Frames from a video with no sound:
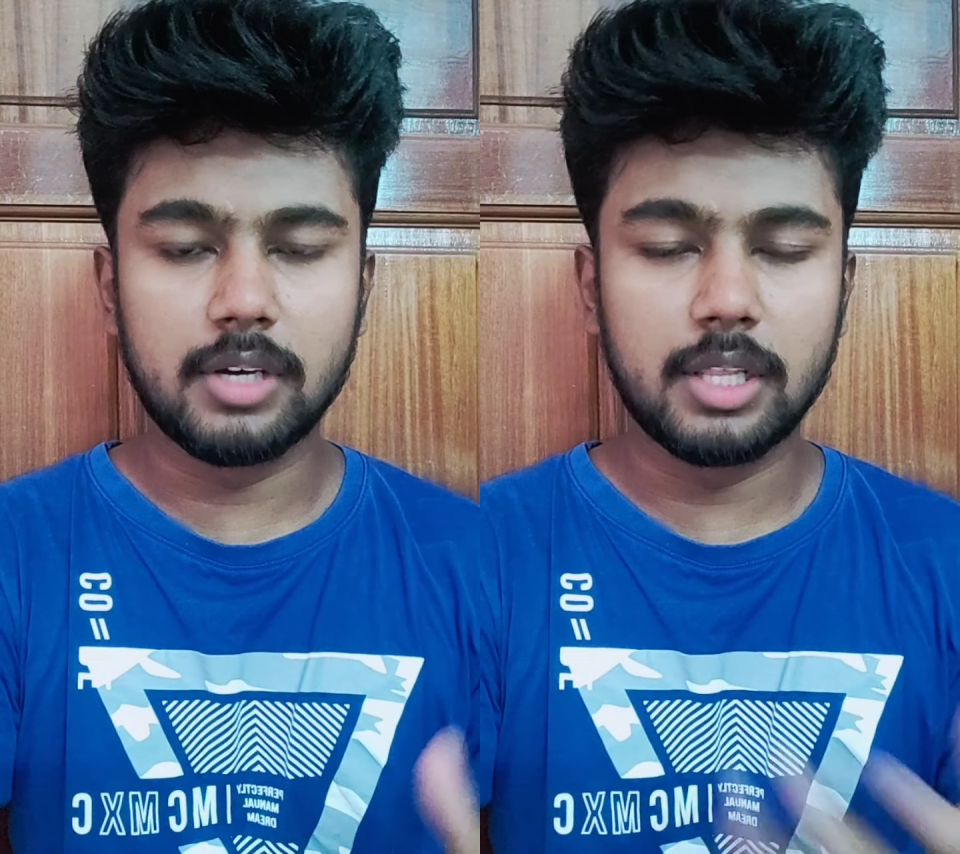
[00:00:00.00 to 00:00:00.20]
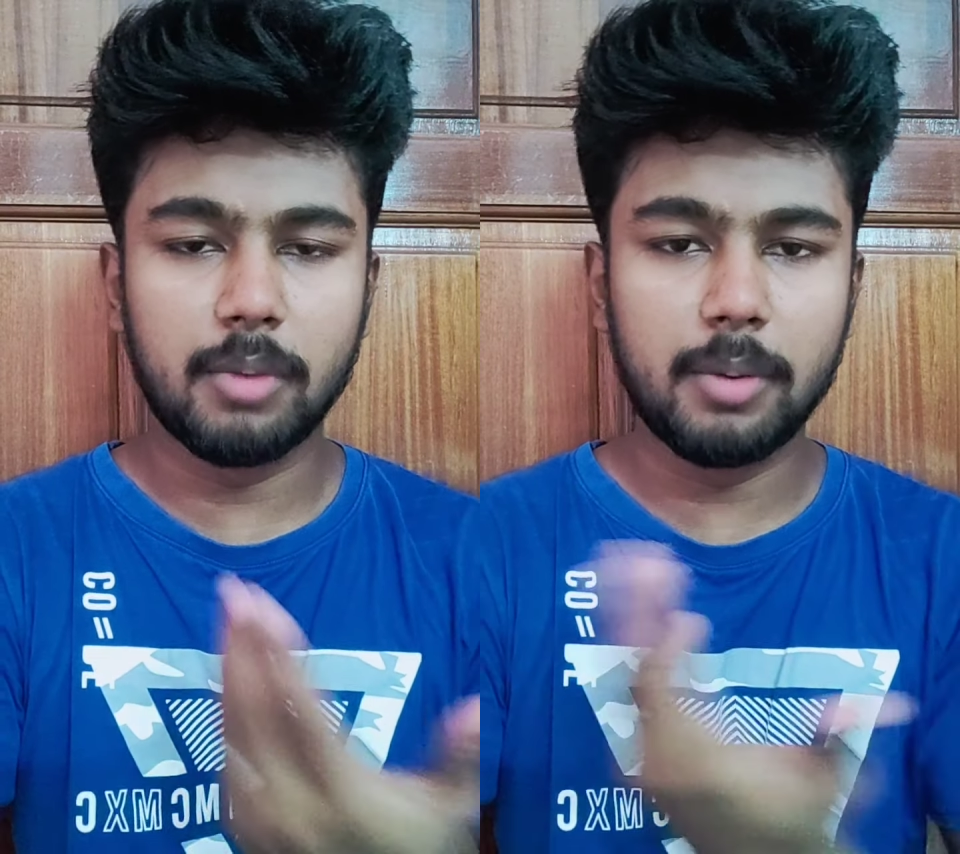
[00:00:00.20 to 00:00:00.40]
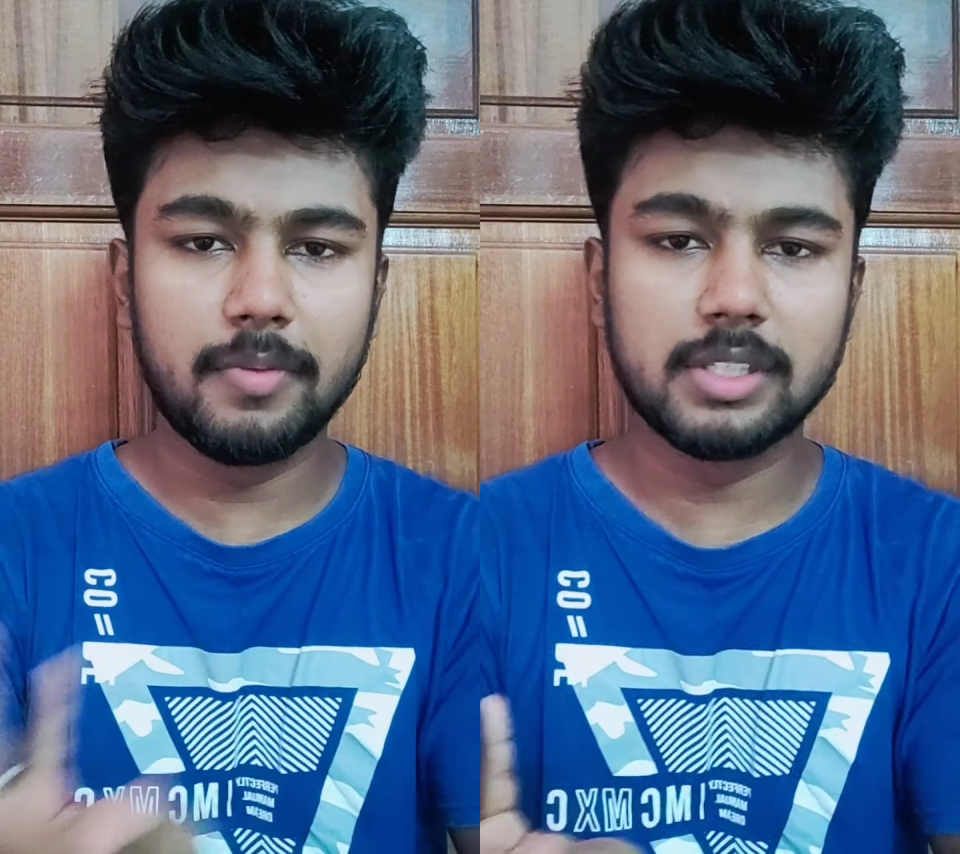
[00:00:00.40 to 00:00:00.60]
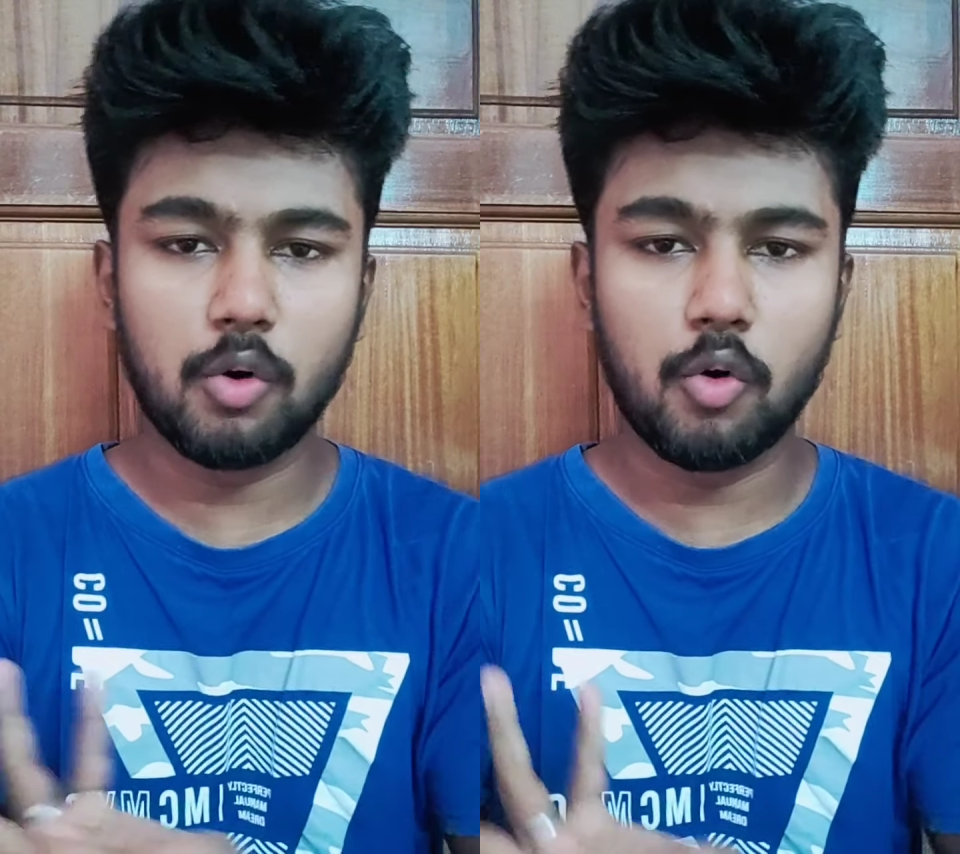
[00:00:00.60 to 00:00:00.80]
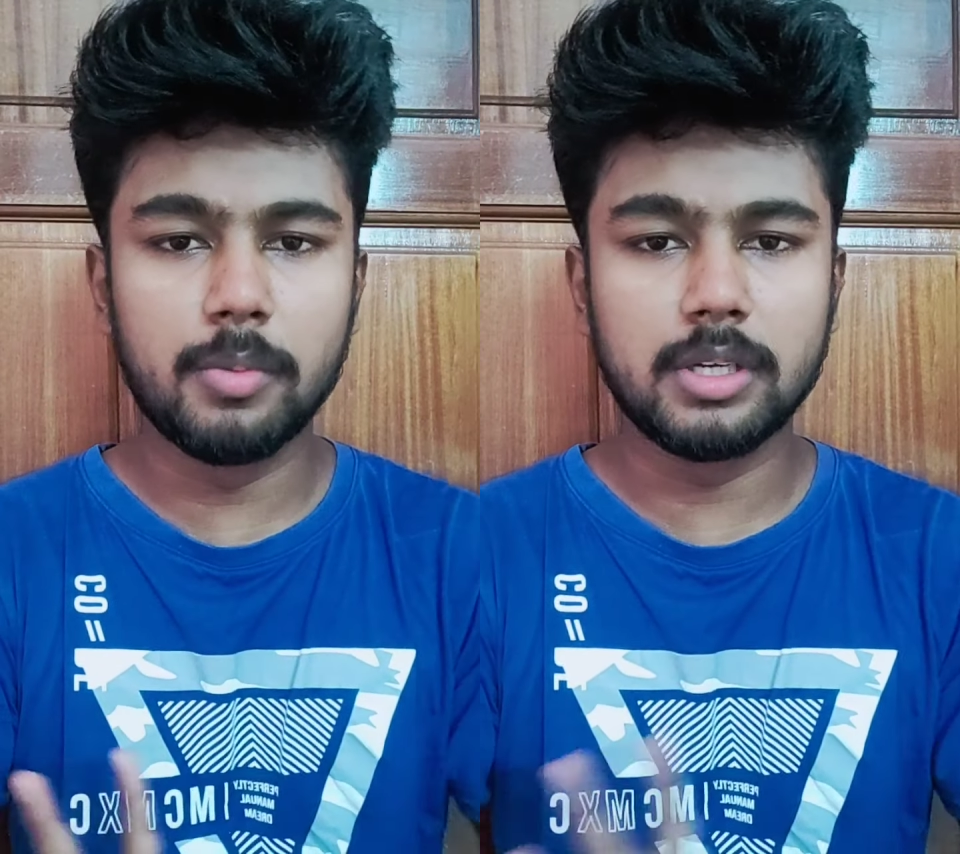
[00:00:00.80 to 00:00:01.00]
இதுக்கு முன்னாடி
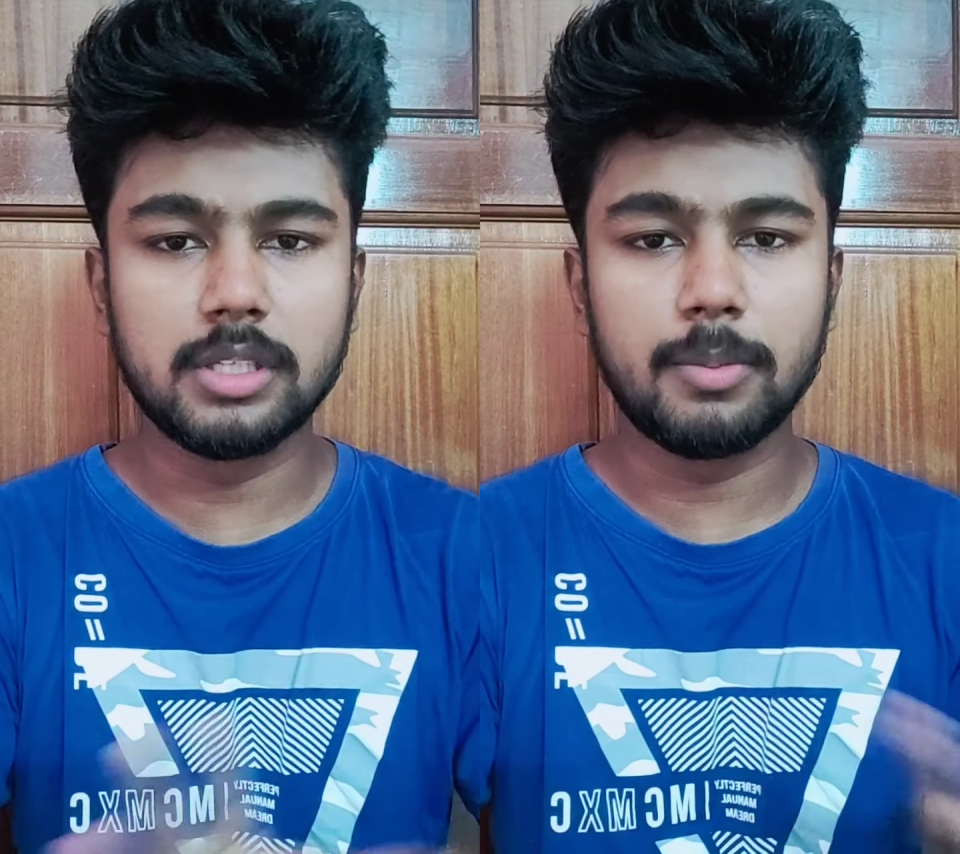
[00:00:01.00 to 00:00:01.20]
ப்ரீவியஸில் ஹோம் இருந்துச்சு